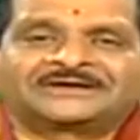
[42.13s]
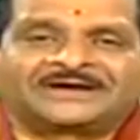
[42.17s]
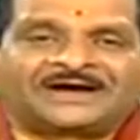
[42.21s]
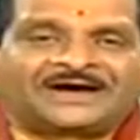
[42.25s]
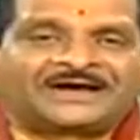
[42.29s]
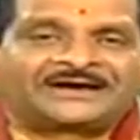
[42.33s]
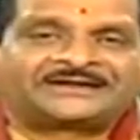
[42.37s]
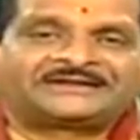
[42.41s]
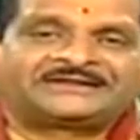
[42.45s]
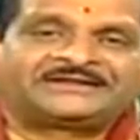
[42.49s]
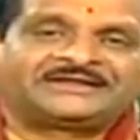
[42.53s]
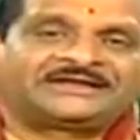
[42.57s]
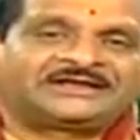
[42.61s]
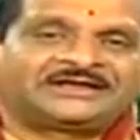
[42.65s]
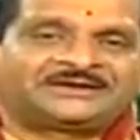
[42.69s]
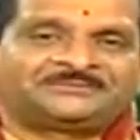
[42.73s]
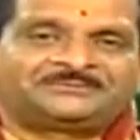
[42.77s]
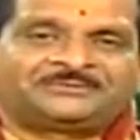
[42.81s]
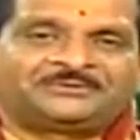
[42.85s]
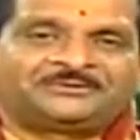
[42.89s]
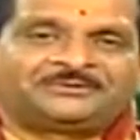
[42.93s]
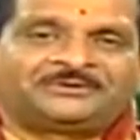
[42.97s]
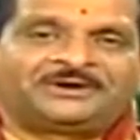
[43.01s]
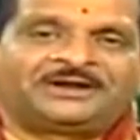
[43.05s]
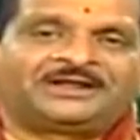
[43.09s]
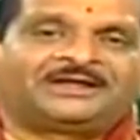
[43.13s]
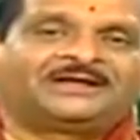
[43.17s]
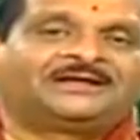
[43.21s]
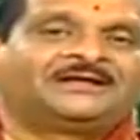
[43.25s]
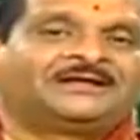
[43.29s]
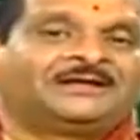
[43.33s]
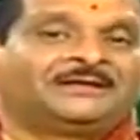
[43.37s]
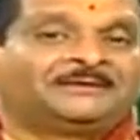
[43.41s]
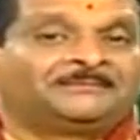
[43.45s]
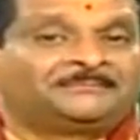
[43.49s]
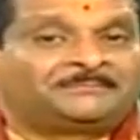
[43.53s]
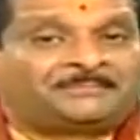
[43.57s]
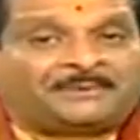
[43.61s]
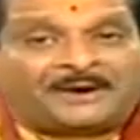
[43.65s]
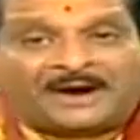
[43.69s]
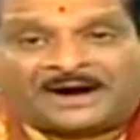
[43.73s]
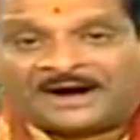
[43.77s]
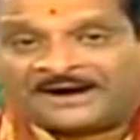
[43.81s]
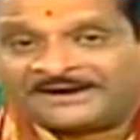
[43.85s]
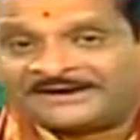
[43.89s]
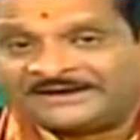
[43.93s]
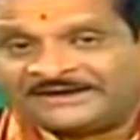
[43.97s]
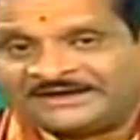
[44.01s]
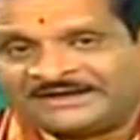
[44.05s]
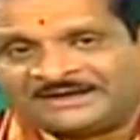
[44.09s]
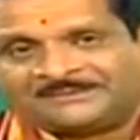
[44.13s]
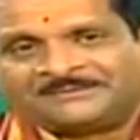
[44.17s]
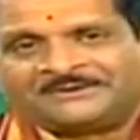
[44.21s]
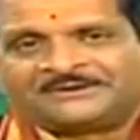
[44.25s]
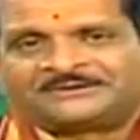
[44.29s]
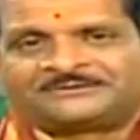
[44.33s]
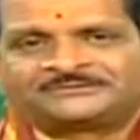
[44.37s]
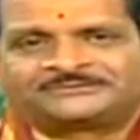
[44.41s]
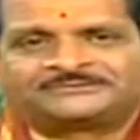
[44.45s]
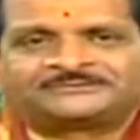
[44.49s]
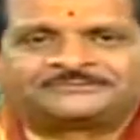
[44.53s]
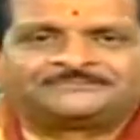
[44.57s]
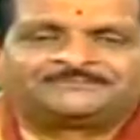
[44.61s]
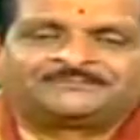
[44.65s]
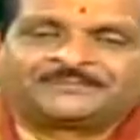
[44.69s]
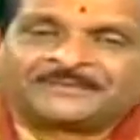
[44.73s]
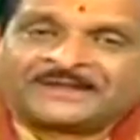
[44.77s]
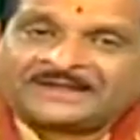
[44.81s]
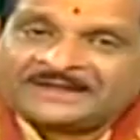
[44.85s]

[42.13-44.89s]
కార్తీక బహుళ పాడ్యమి రోజు